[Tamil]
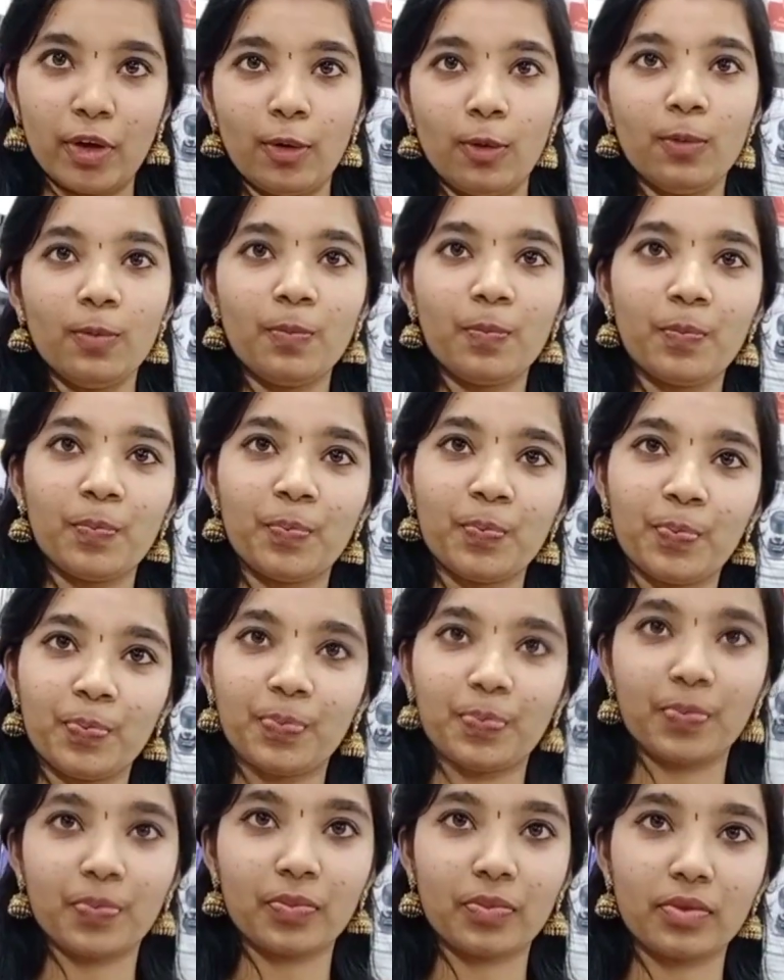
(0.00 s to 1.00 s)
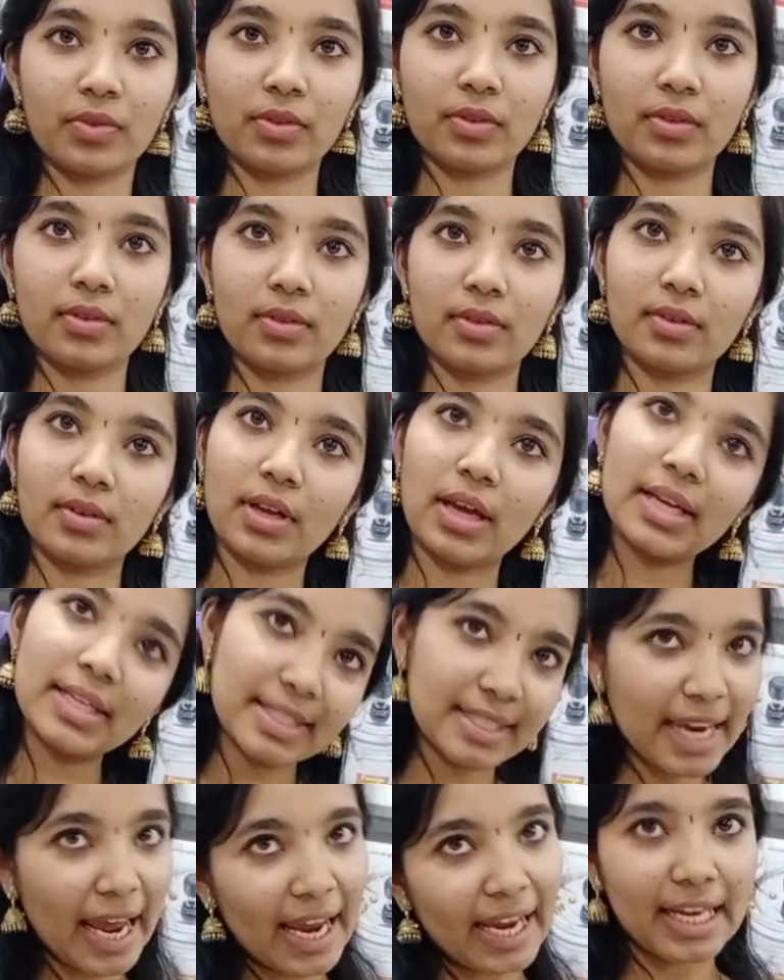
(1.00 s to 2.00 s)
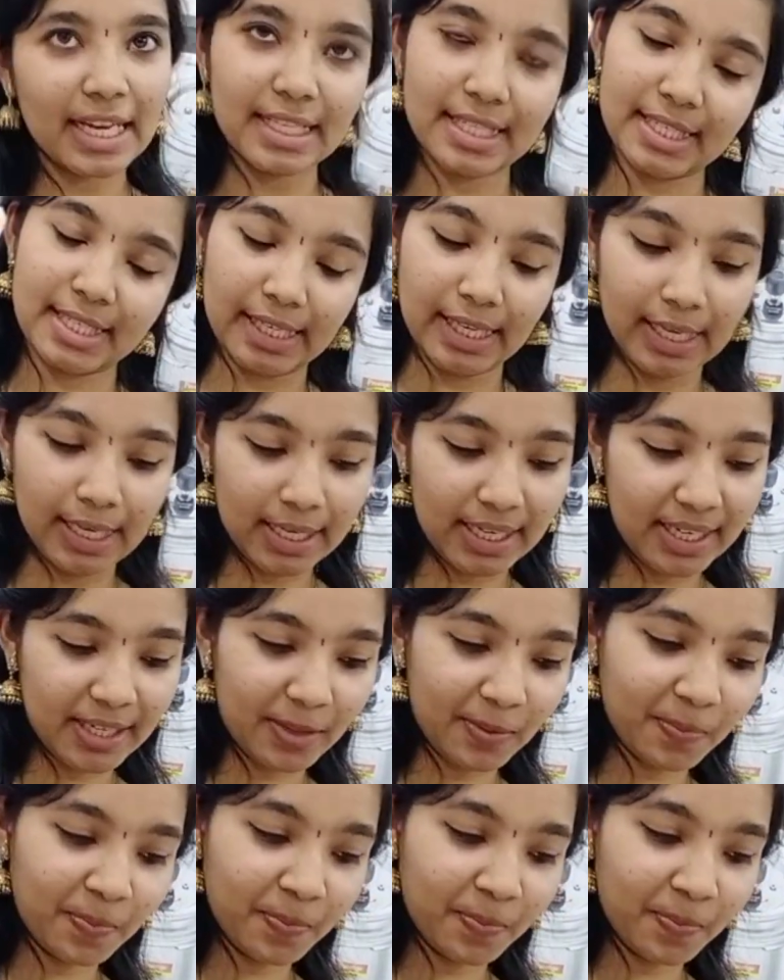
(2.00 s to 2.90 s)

வரும் ஸ்டெயின்லெஸ் ஸ்டீல் லிட்